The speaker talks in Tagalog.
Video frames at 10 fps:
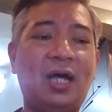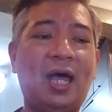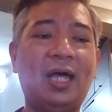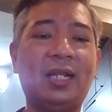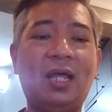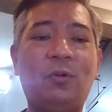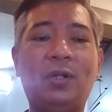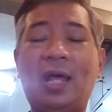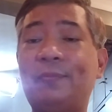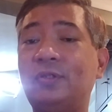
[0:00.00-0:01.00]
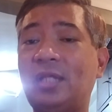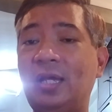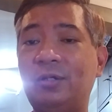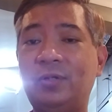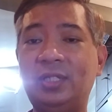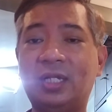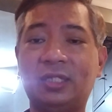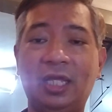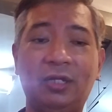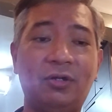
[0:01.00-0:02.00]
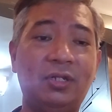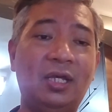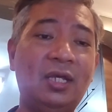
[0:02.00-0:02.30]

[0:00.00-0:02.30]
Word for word: araw. Wala po tayong winner take all.